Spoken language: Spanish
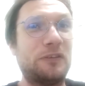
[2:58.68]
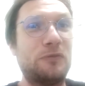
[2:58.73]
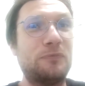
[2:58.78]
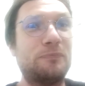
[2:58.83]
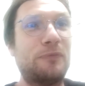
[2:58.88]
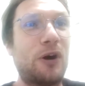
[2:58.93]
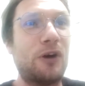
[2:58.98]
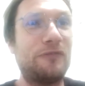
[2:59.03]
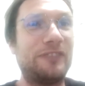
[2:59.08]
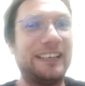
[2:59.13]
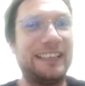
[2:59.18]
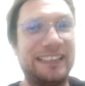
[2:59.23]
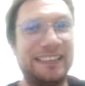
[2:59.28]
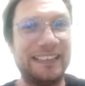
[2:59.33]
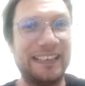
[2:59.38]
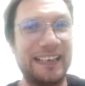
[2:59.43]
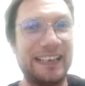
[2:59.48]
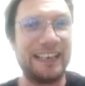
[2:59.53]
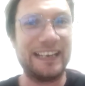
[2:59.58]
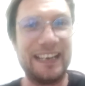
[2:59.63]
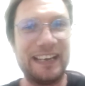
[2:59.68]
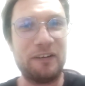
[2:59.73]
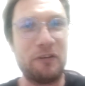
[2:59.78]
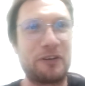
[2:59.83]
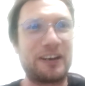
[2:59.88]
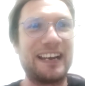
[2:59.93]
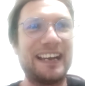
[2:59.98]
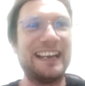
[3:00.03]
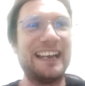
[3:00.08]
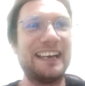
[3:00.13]
tengo un móvil. Eh,
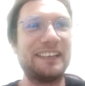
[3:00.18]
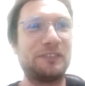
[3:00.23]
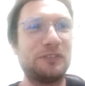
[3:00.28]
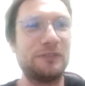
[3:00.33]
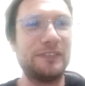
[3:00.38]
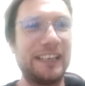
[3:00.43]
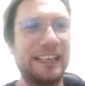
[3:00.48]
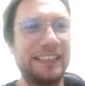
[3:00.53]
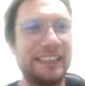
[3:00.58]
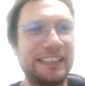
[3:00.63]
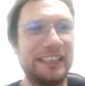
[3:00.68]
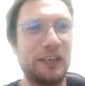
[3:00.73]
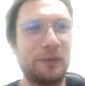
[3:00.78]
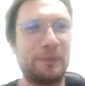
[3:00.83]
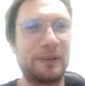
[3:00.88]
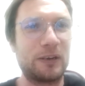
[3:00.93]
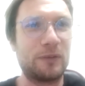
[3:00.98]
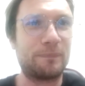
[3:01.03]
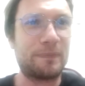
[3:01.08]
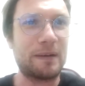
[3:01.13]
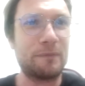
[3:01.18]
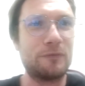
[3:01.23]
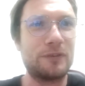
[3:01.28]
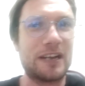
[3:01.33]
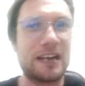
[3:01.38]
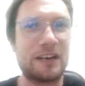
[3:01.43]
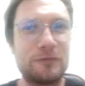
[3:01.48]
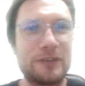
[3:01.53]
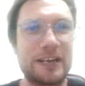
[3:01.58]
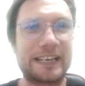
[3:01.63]
ojalá tuviera dinero para comprarme
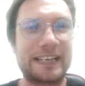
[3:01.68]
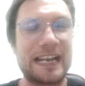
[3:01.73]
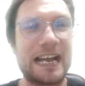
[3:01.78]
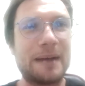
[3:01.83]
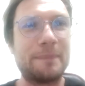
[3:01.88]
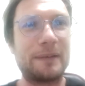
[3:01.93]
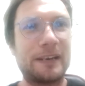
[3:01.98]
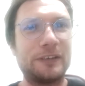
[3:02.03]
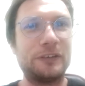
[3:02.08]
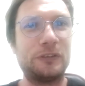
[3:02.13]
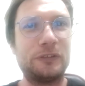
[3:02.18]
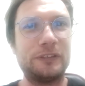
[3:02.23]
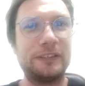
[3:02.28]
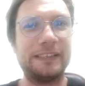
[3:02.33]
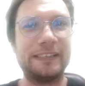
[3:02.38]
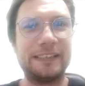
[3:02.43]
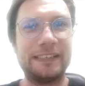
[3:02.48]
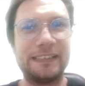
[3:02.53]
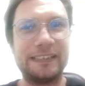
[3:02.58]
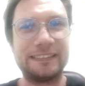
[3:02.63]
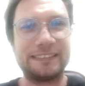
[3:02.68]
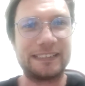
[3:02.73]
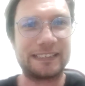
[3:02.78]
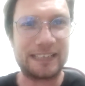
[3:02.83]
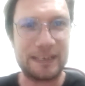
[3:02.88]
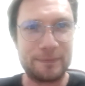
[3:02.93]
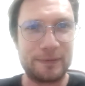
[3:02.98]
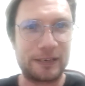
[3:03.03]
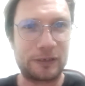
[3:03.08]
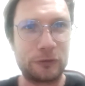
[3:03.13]
una cámara, ¿no? Eh, esa
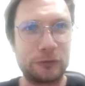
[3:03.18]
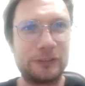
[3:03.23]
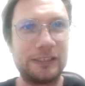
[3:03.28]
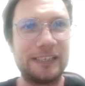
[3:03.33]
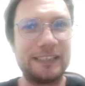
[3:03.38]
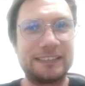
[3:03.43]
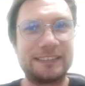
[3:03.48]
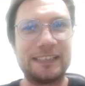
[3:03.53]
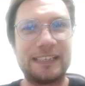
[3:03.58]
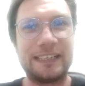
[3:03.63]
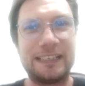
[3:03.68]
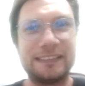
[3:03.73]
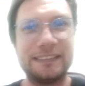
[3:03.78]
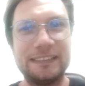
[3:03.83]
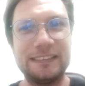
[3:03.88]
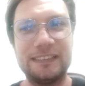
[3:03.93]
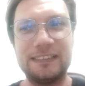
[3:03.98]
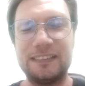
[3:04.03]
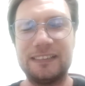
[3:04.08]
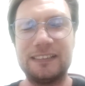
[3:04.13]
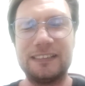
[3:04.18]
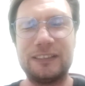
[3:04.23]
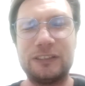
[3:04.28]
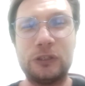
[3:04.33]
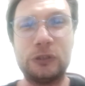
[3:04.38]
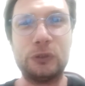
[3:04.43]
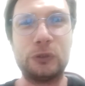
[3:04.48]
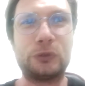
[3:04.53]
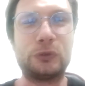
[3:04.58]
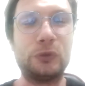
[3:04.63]
cámara que utiliza
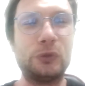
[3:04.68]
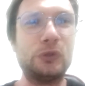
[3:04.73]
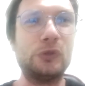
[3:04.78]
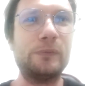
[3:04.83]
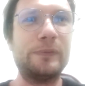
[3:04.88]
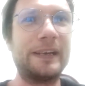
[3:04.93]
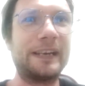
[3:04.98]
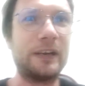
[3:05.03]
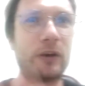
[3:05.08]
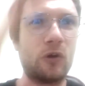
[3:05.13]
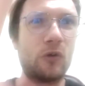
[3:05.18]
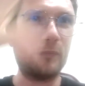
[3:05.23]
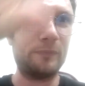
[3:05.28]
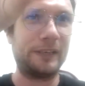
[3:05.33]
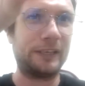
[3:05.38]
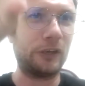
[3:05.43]
los youtubers o un